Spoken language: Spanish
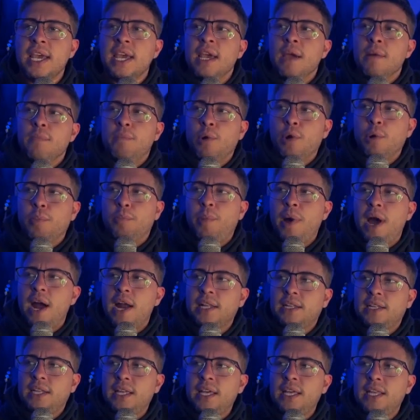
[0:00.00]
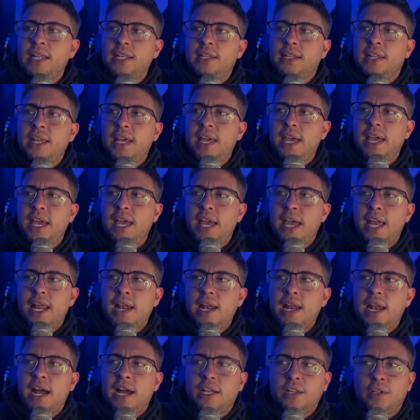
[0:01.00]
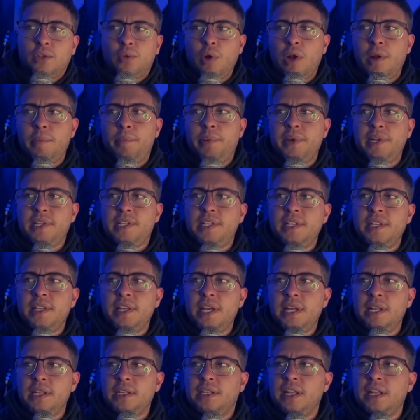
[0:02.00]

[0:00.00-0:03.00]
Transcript: Por parte del actual presidente de